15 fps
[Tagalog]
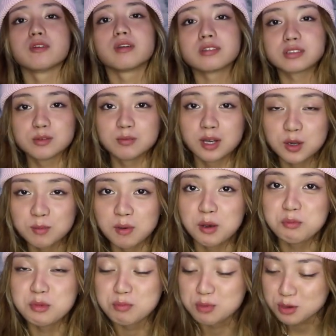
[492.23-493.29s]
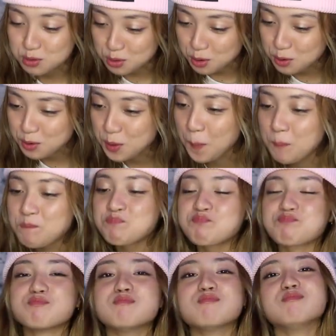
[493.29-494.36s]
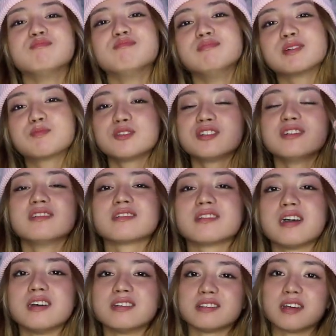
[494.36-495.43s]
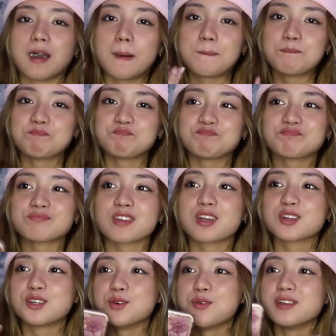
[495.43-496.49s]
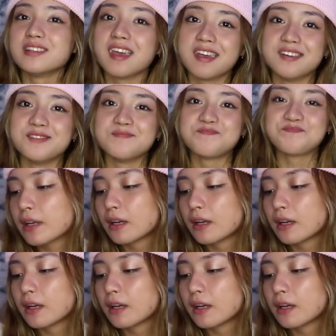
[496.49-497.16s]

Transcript: Ako sa bago pa akong mabusog. Magpusito tayo sa Q&A.